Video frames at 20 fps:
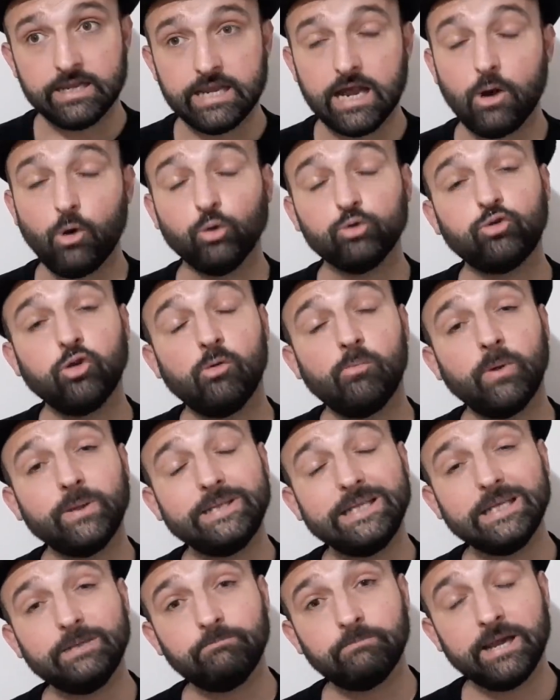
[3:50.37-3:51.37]
Ya
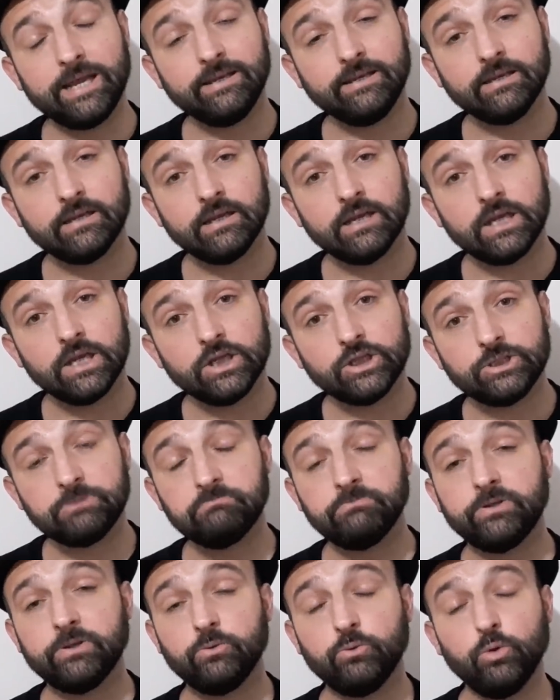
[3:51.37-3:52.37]
otomatikmen
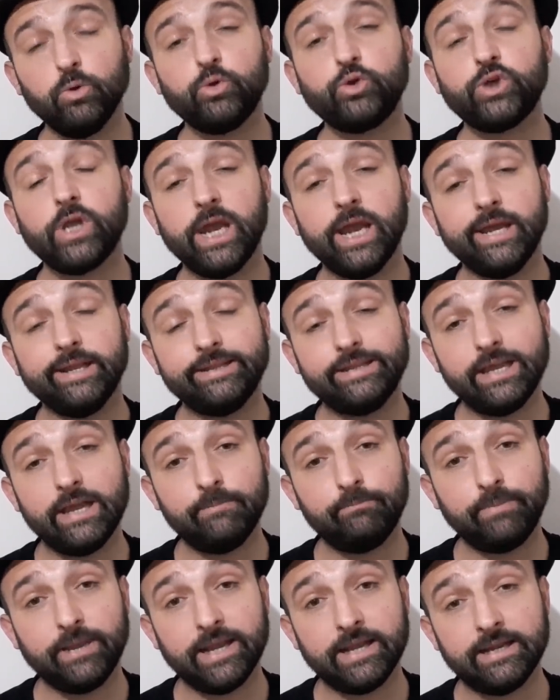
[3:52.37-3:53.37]
şimdi 3
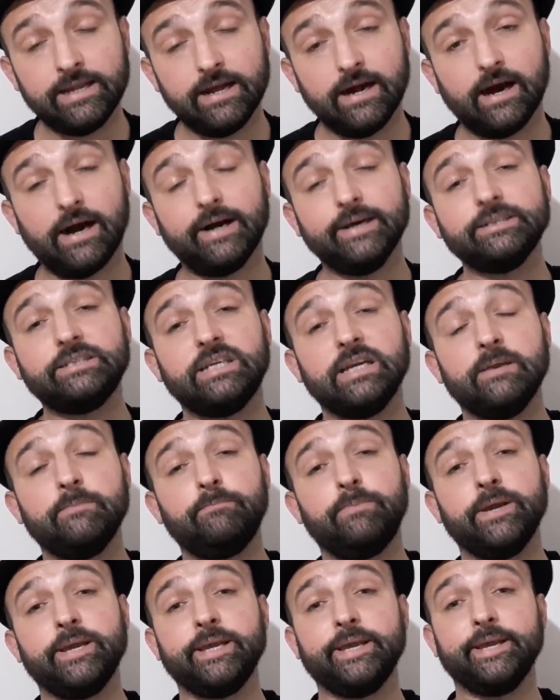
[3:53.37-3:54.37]
HDP'li
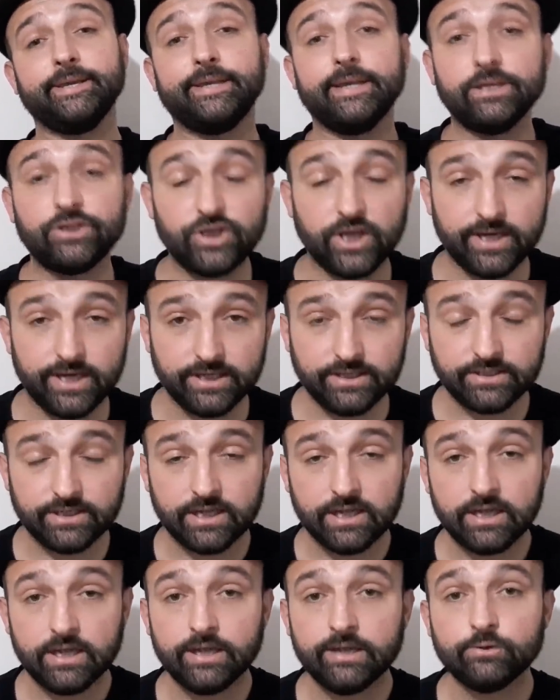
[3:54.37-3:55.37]
AKP'ye geçerek
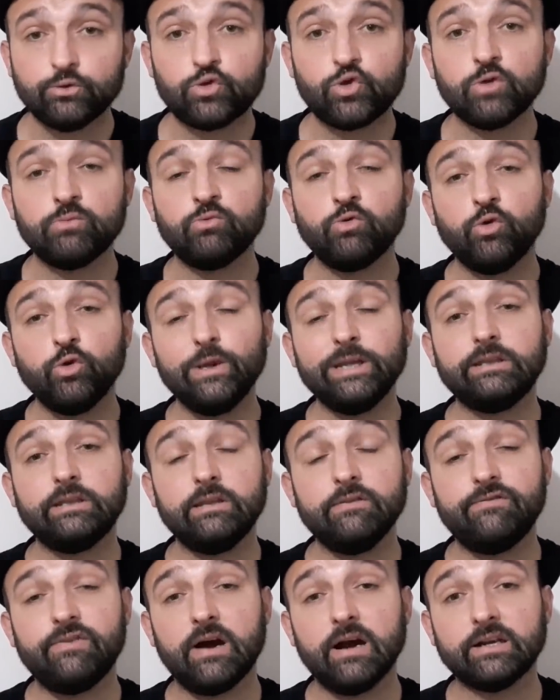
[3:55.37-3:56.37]
Cumhur
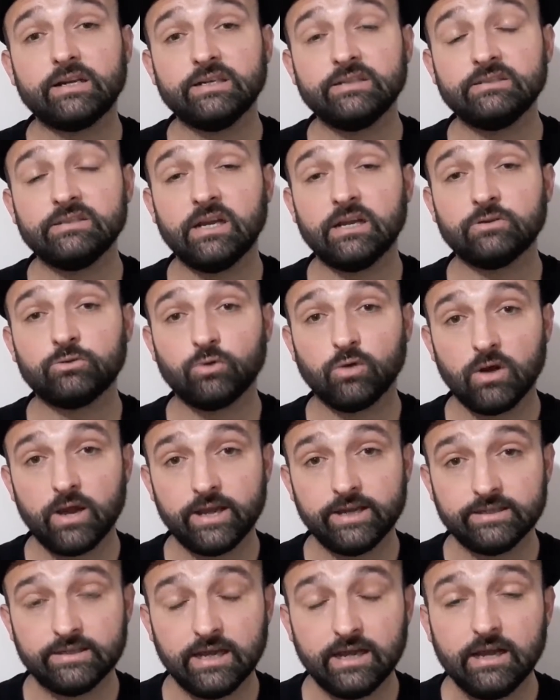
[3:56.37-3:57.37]
İttifakı'ndan
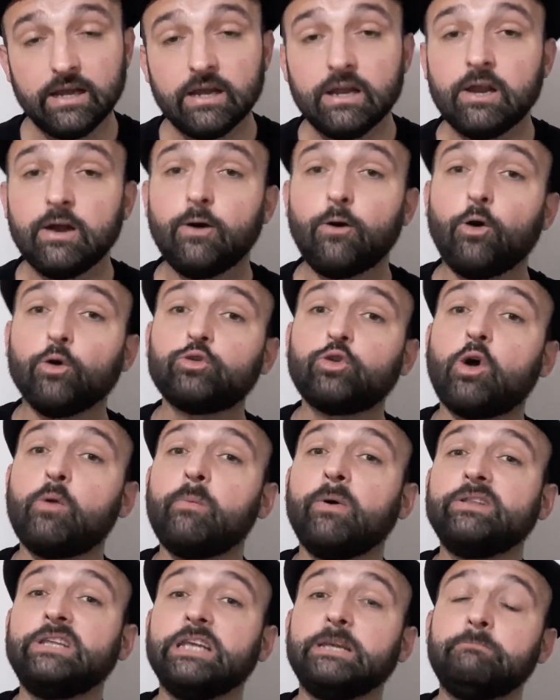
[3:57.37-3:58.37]
dolayı da
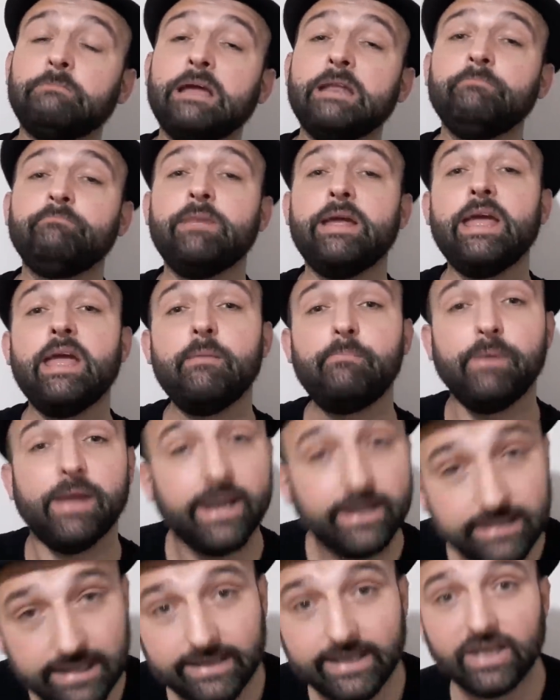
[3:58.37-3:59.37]
otomatikmen
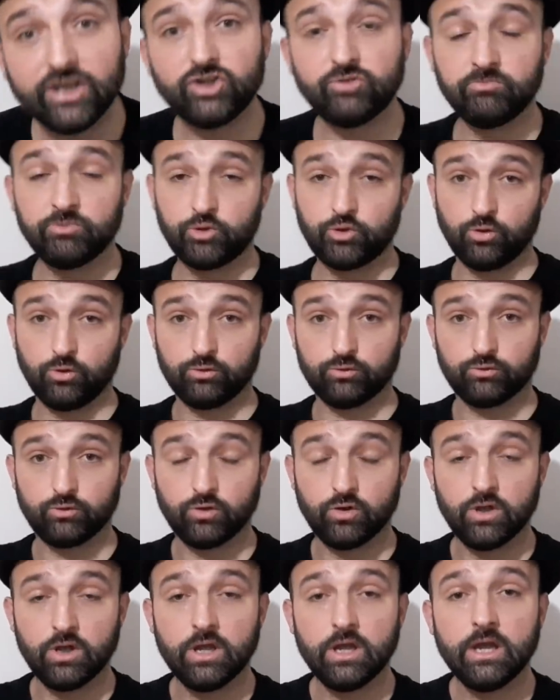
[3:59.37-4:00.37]
MHP'ye de geçmiş oldu.
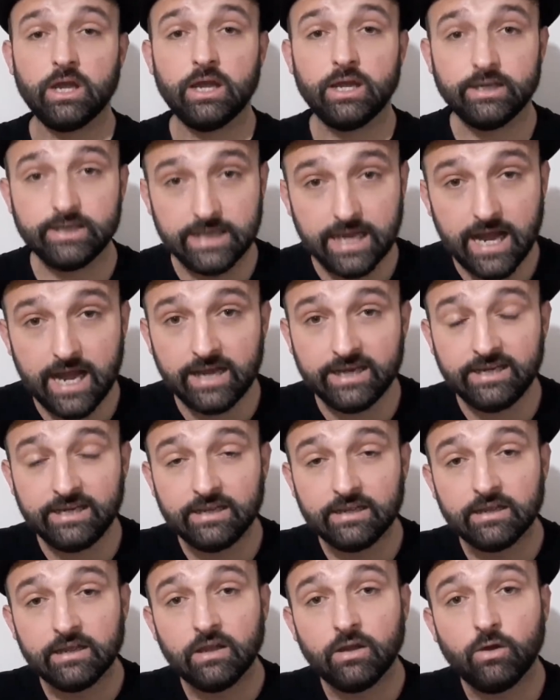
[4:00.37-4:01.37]

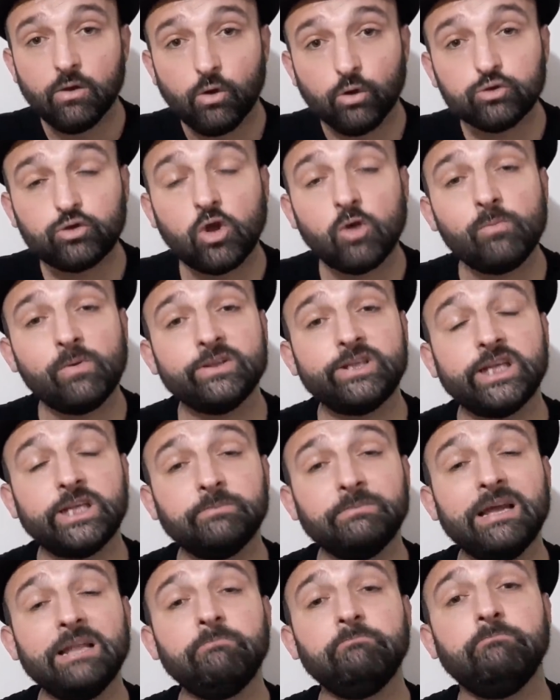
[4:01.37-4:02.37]
Yani
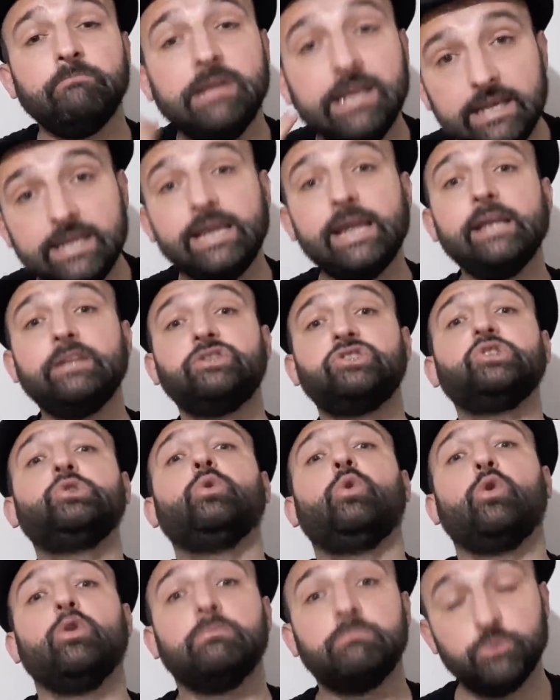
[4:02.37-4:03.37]
otomatikmen milliyetçi
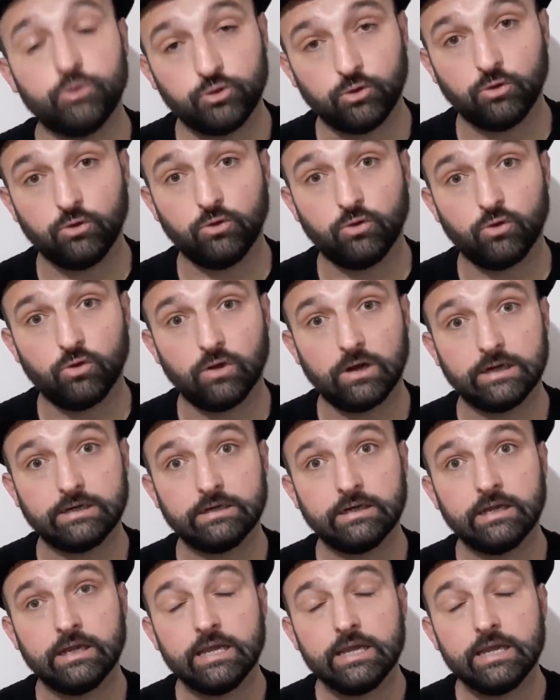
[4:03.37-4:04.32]
de olmuş oluyorlar.